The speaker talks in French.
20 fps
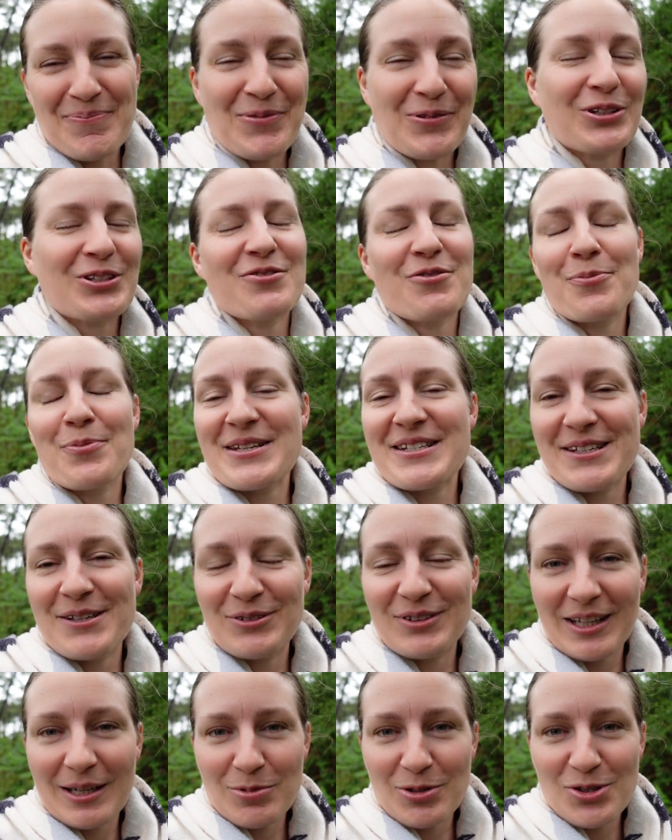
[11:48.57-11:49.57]
Donc nous avons passé
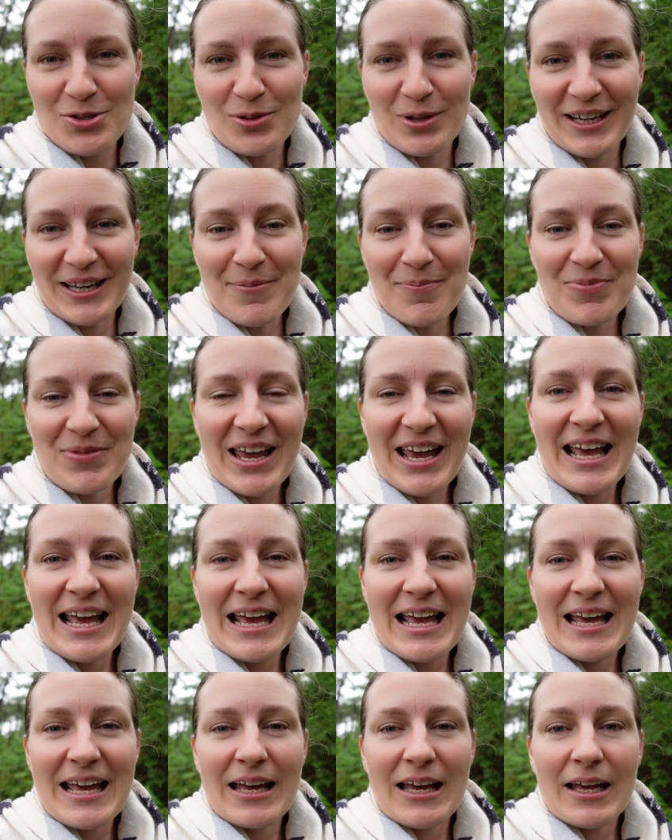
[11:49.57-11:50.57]
une très bonne soirée.
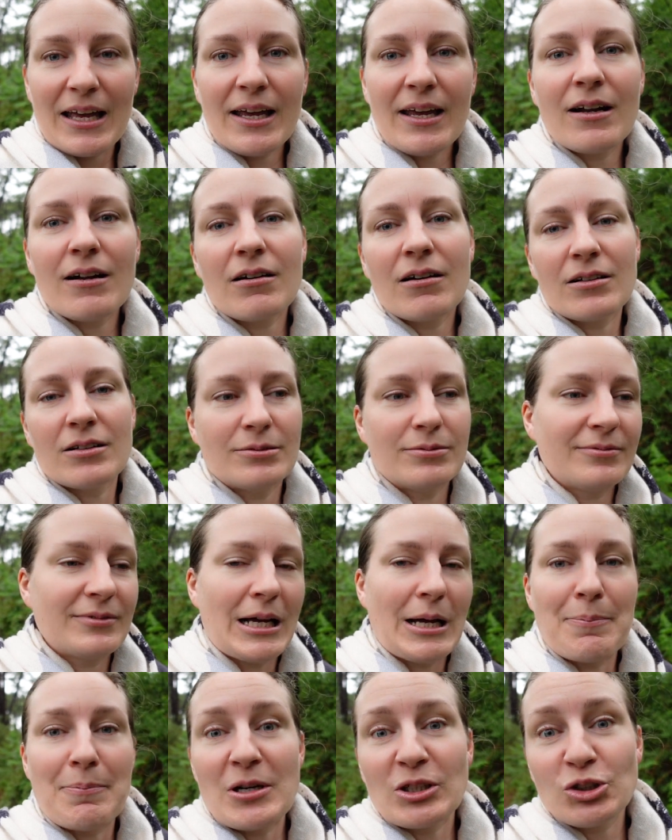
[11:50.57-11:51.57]
Et alors,
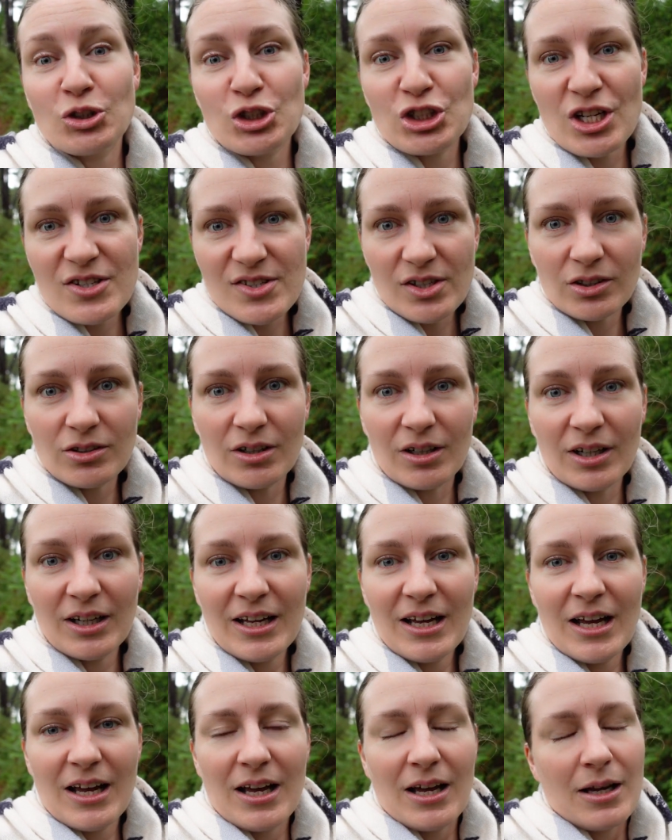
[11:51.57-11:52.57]
manque de chance encore.
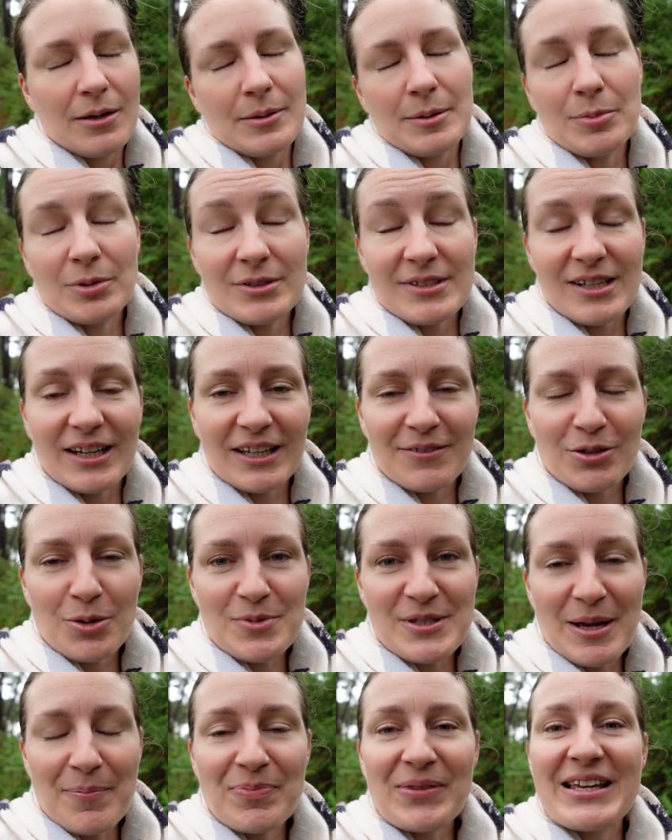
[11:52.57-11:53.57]
Bon, ça arrive comme
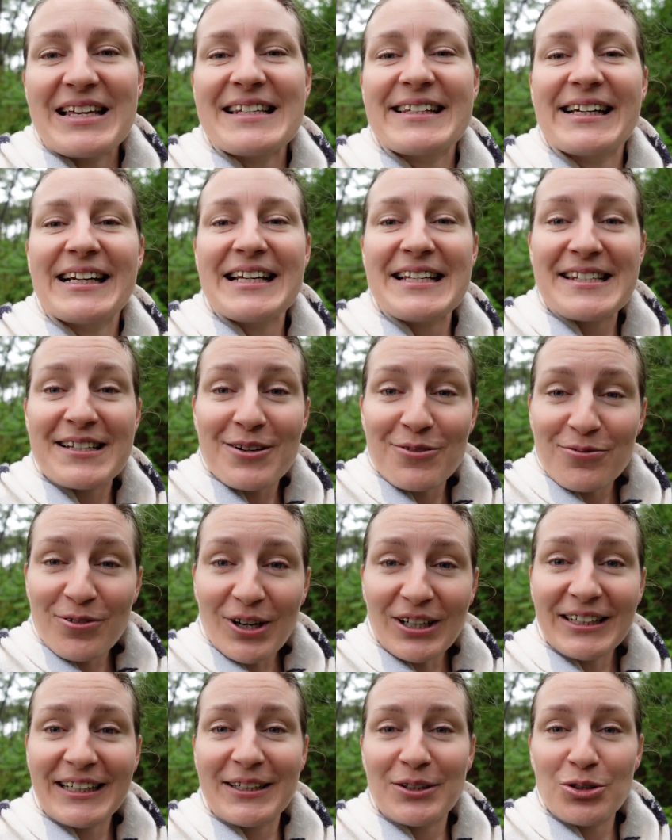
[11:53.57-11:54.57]
ça. C'est les
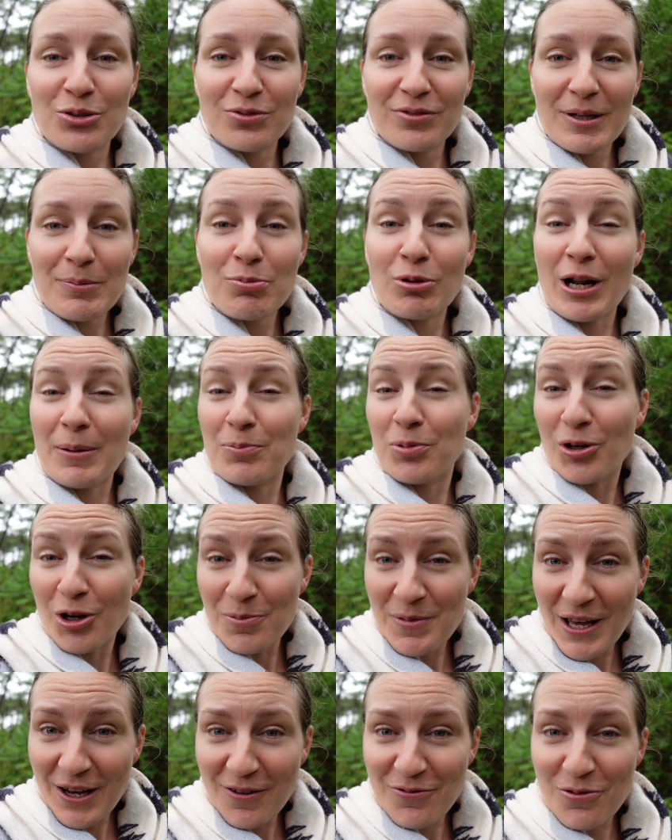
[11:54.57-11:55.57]
enfants qui devaient pour la
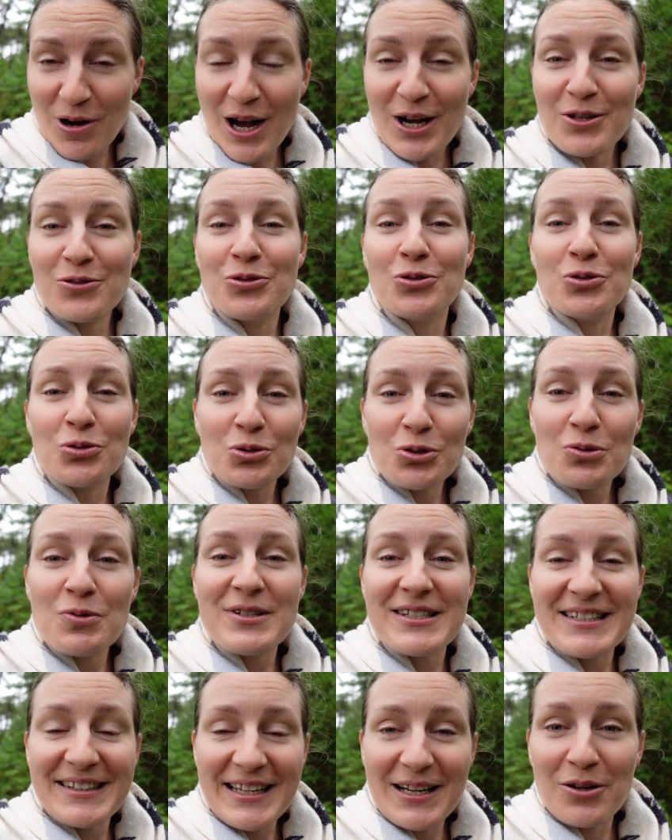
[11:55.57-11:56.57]
première fois nous
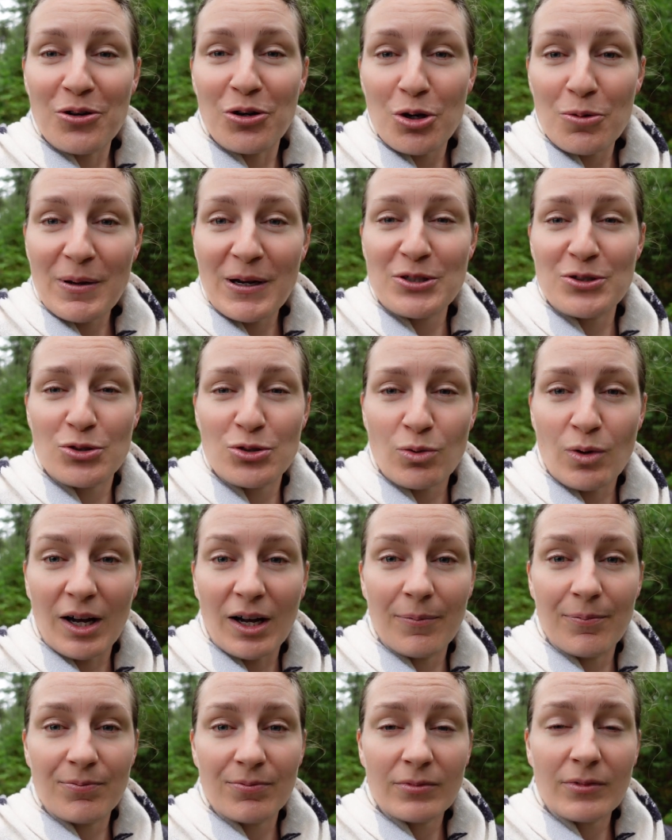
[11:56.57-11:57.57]
cuisiner le repas du
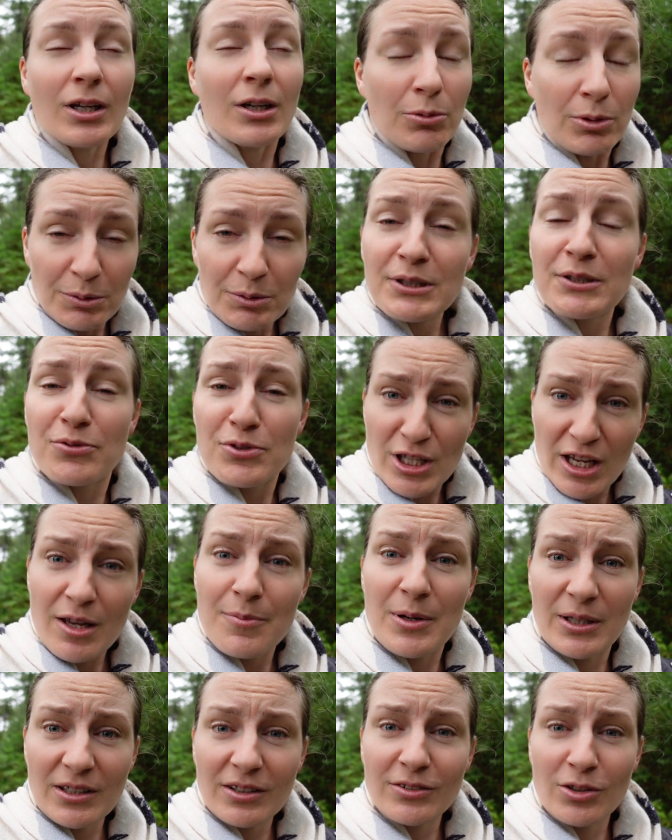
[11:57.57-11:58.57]
soir. Oui, oui, vous avez
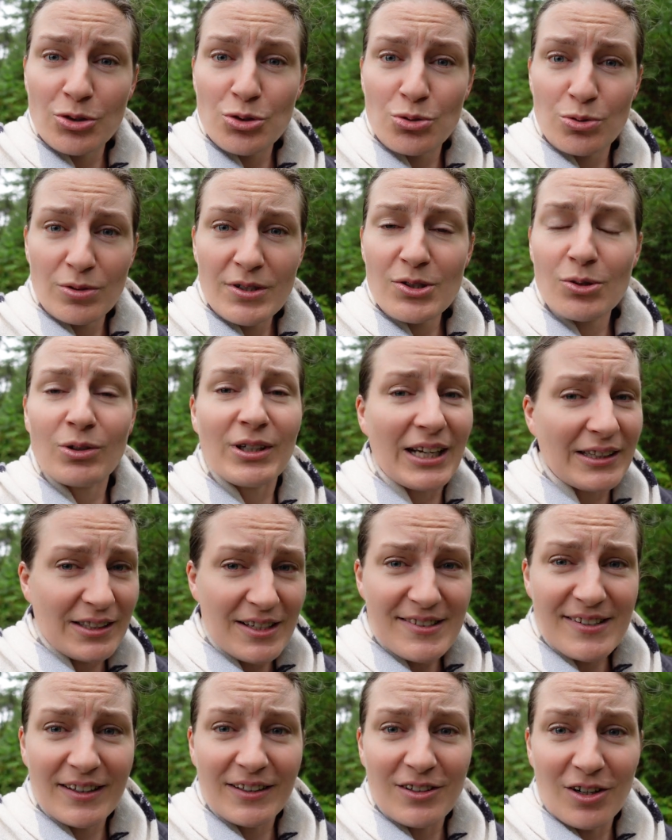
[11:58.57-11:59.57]
bien entendu, ils ont 4
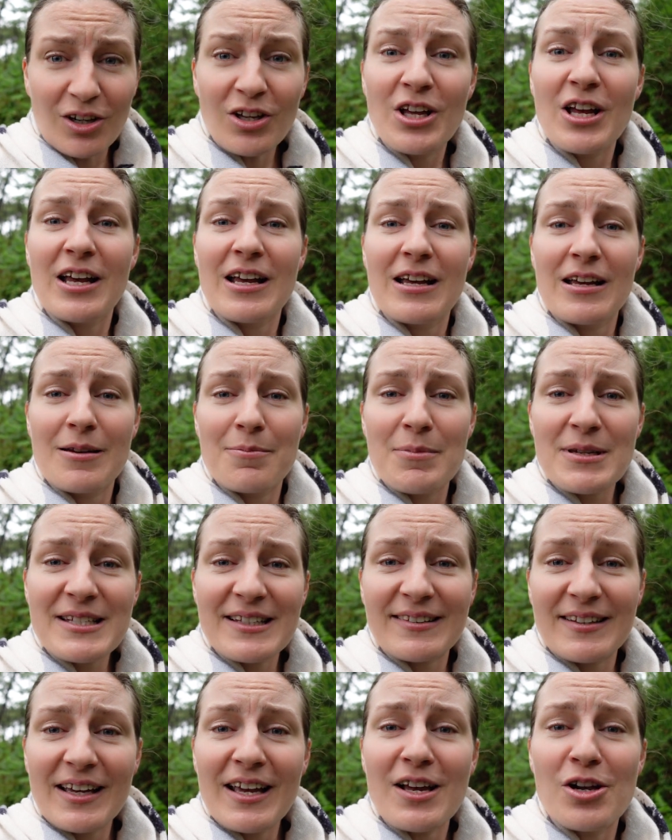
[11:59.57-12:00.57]
et 5 ans, mais
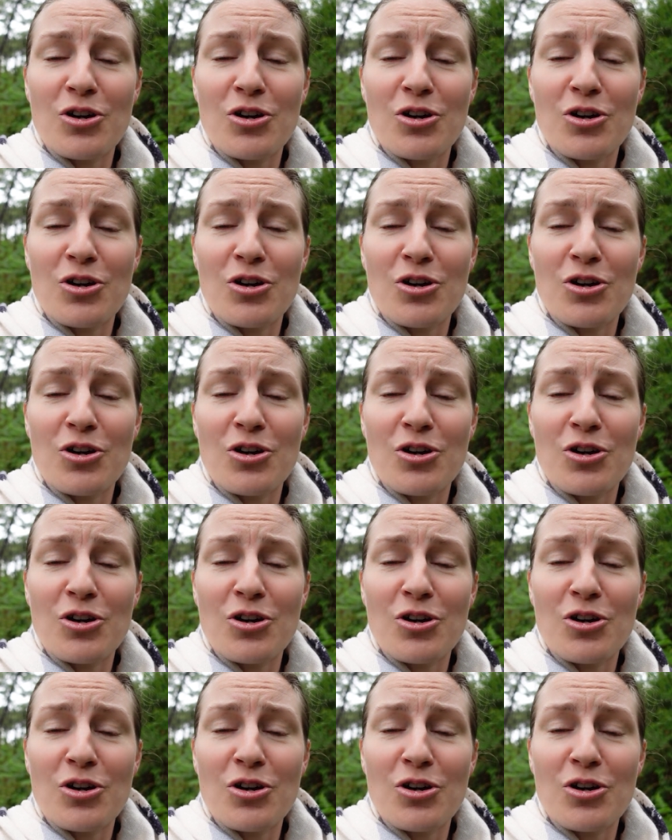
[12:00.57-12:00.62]
c'était